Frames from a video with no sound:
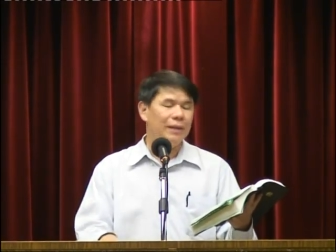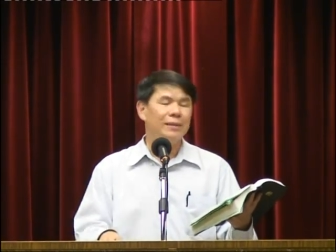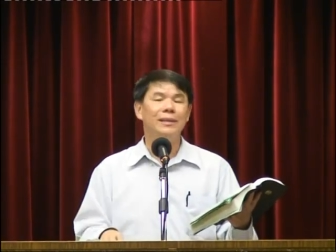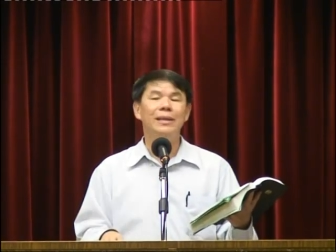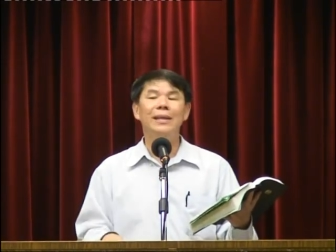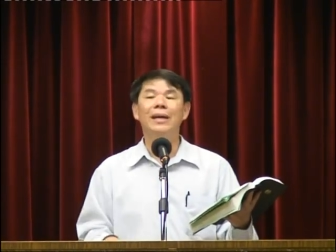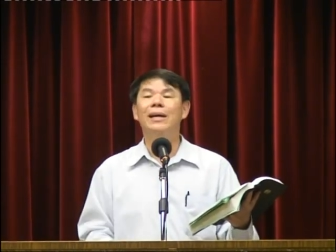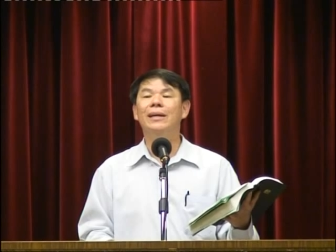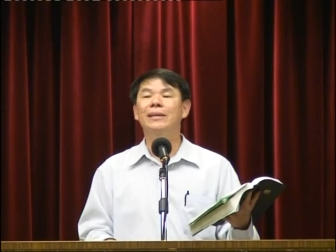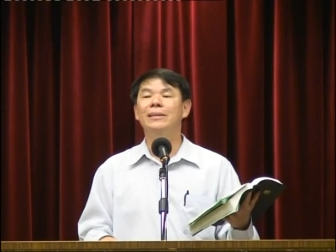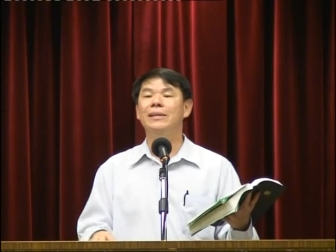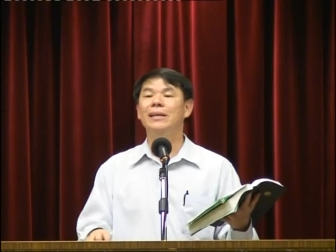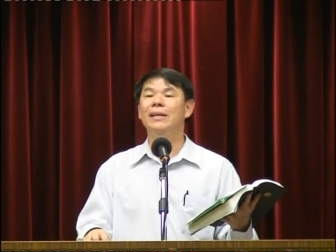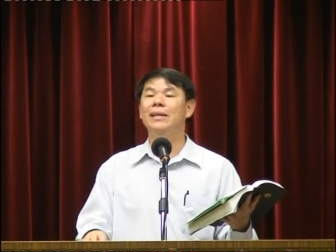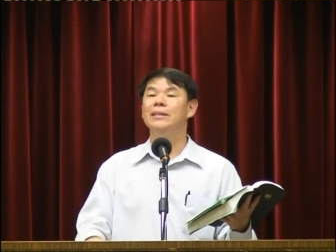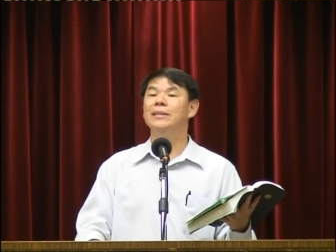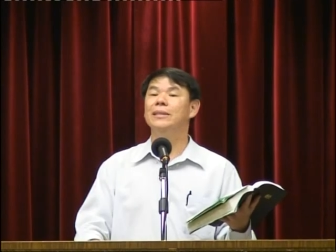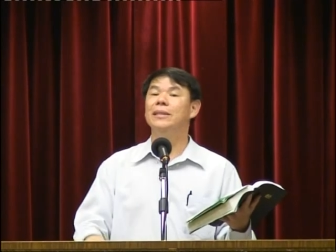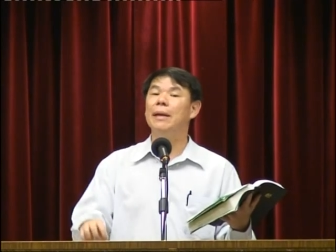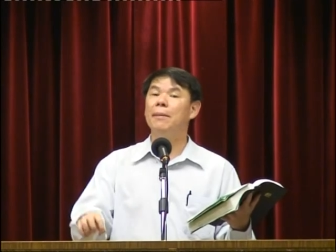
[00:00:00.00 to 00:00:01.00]
第二个敌
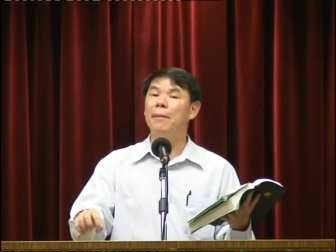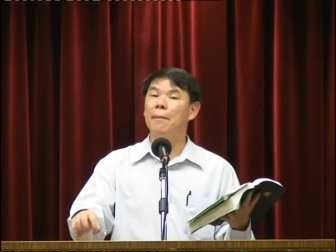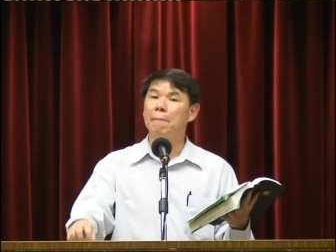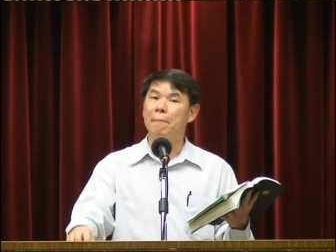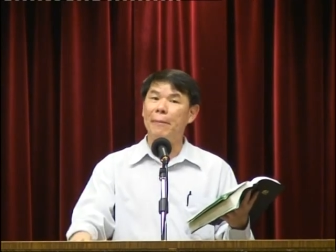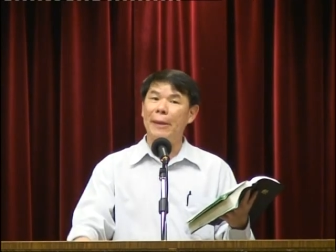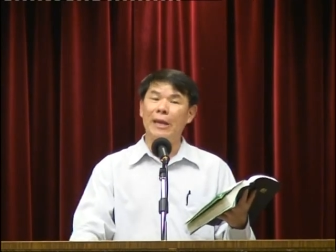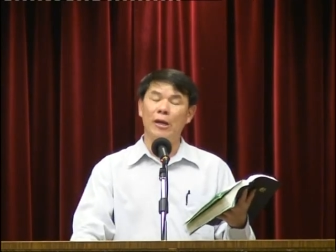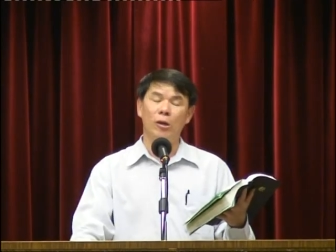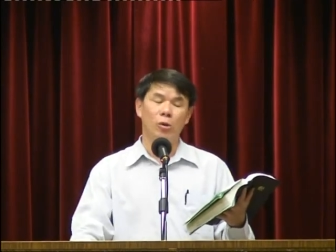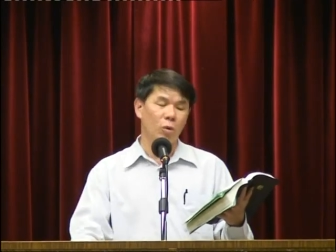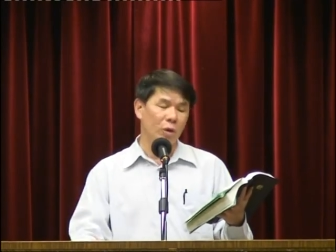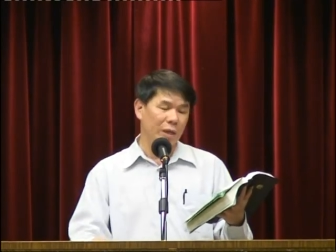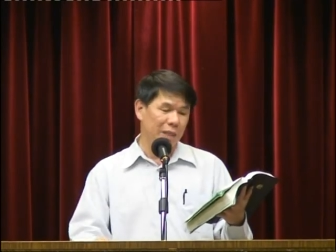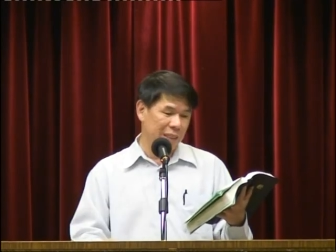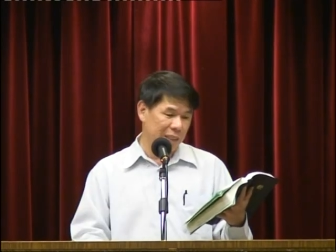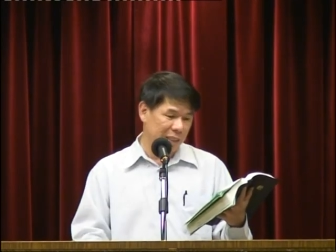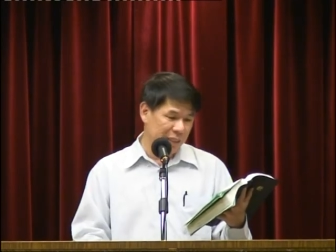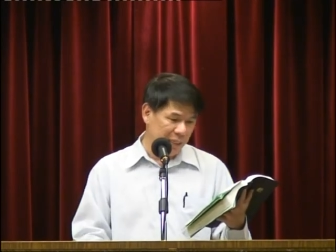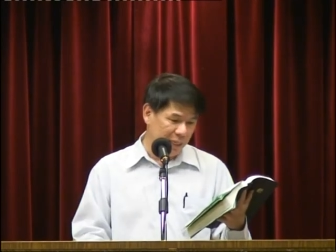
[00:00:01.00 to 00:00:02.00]
人是他们北国
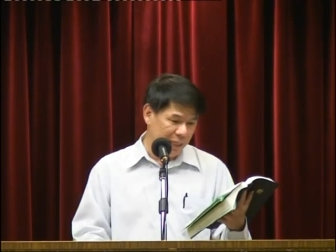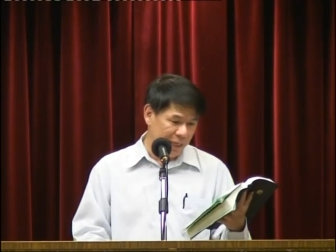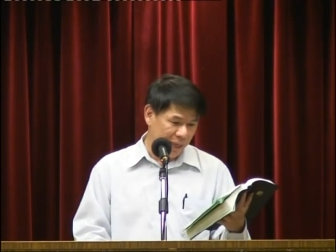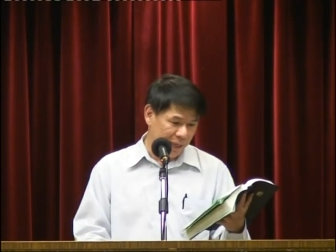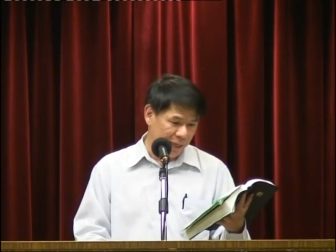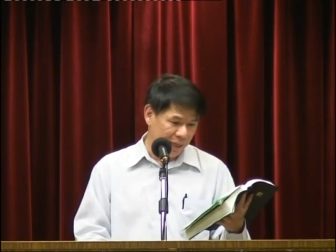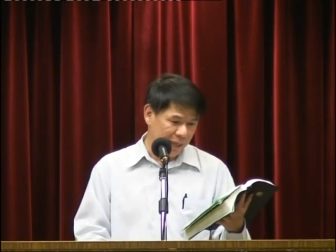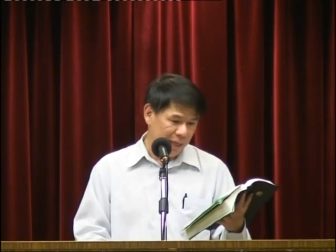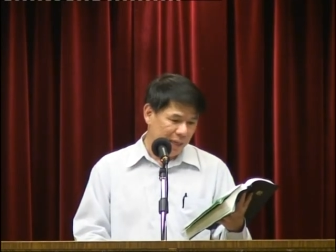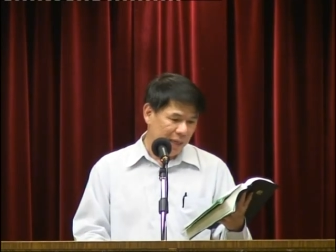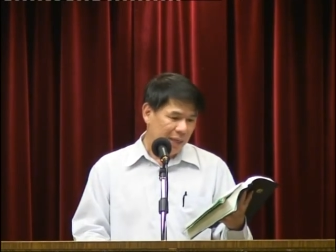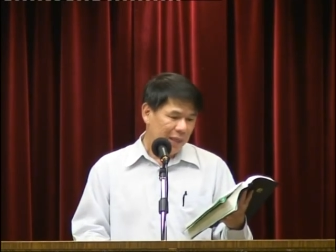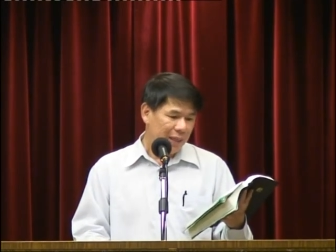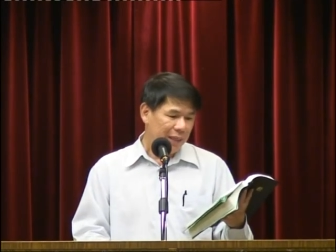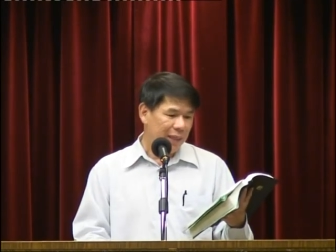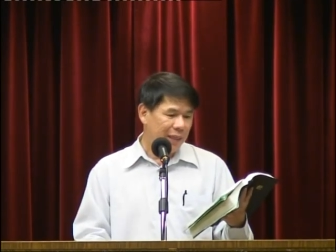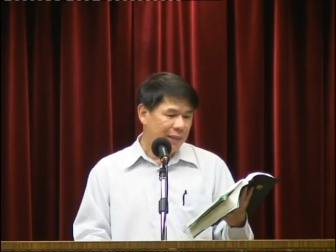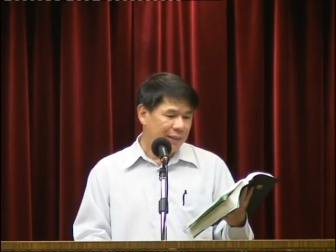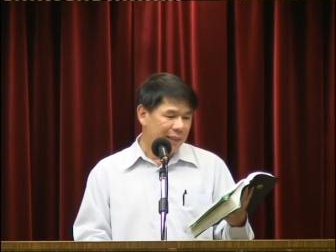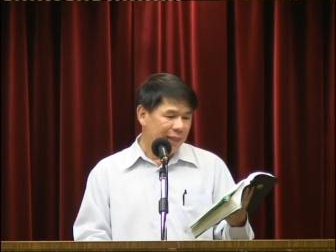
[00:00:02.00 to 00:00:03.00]
以色列。”
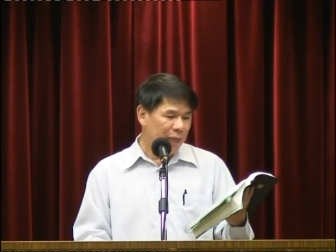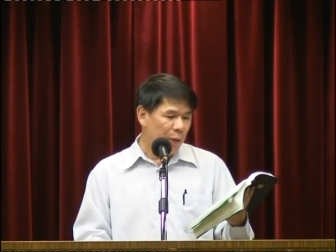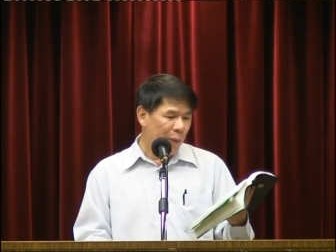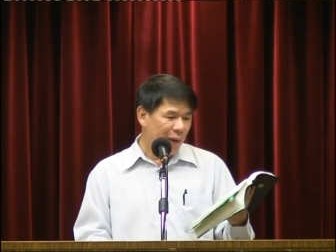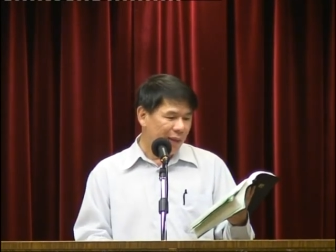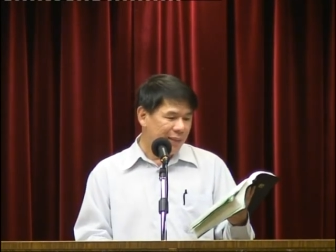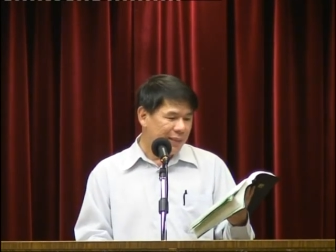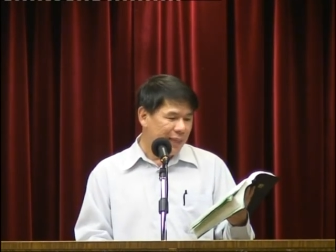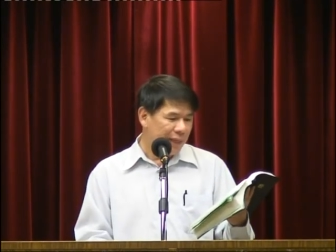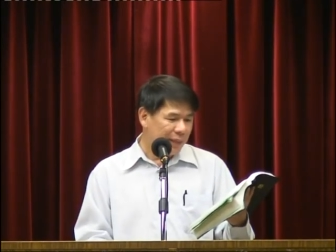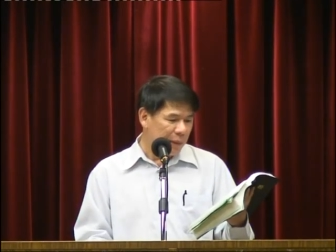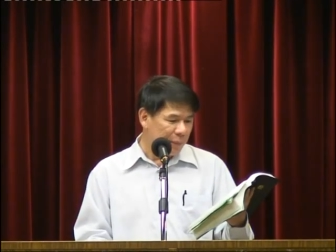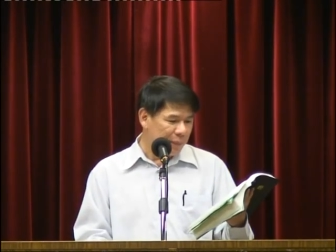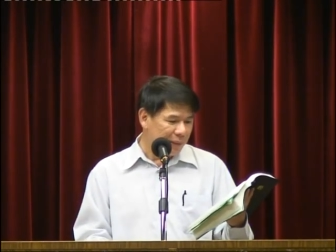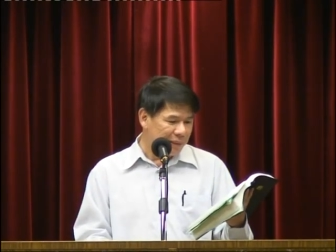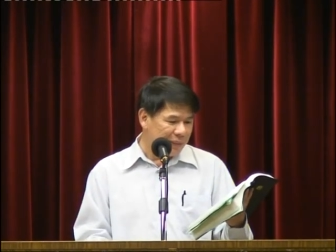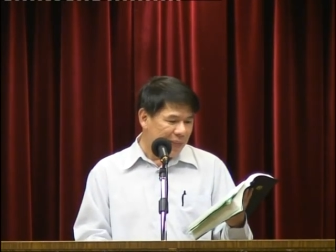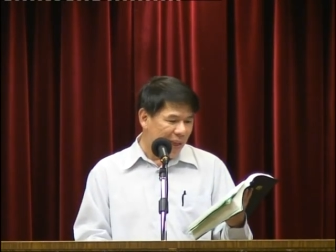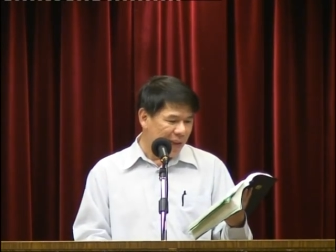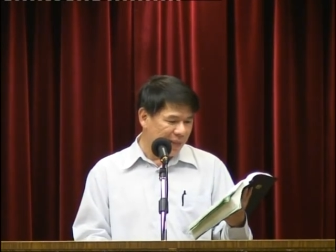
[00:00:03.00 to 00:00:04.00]
以色列王向他们
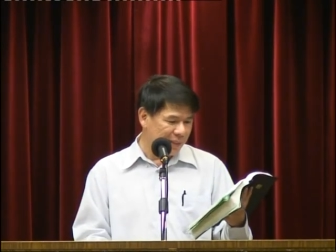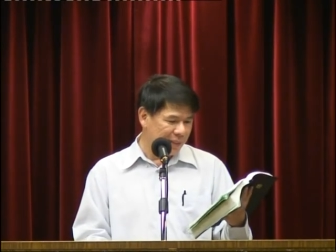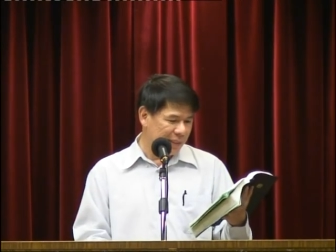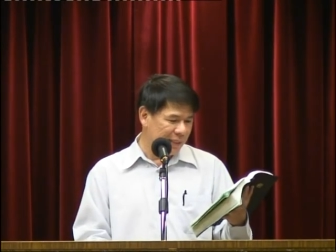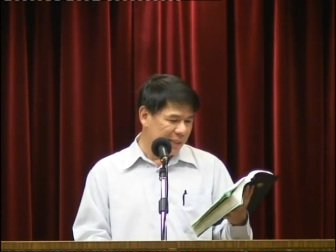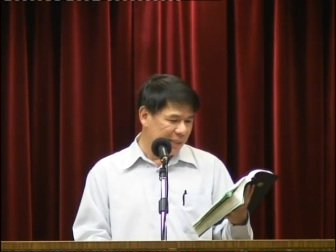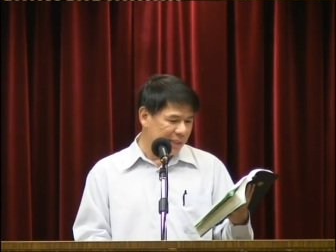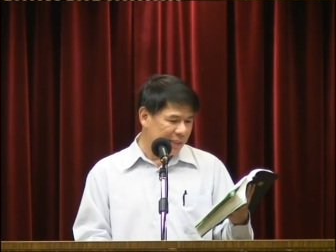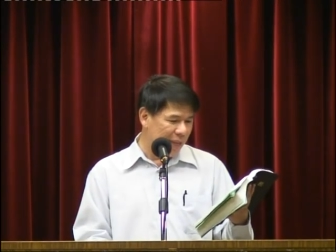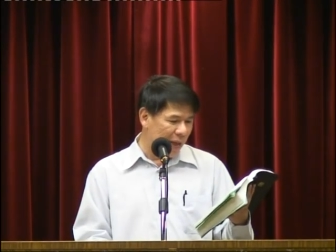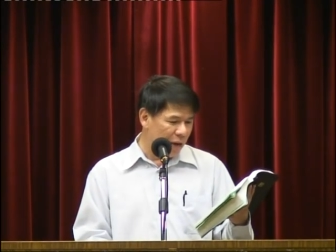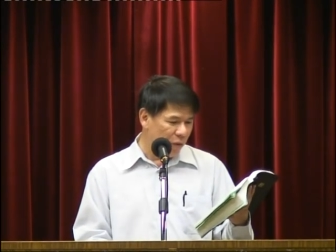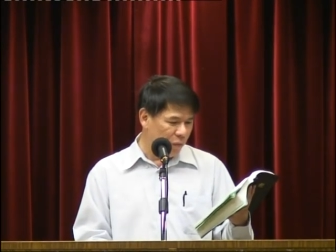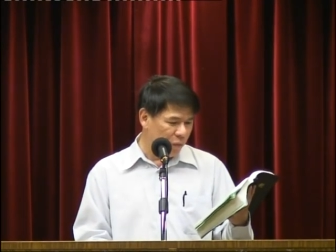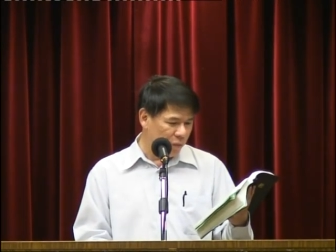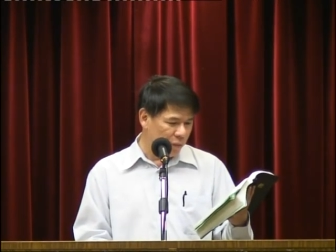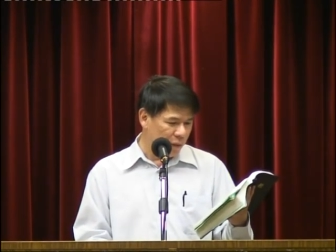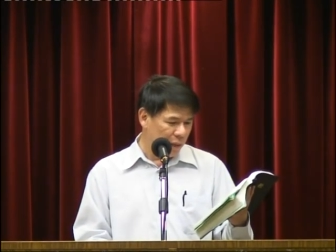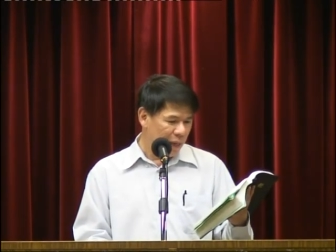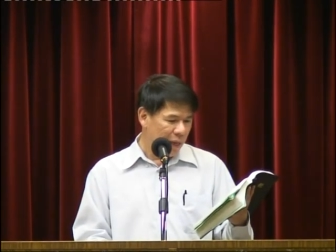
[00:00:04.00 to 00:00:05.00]
大行杀戮，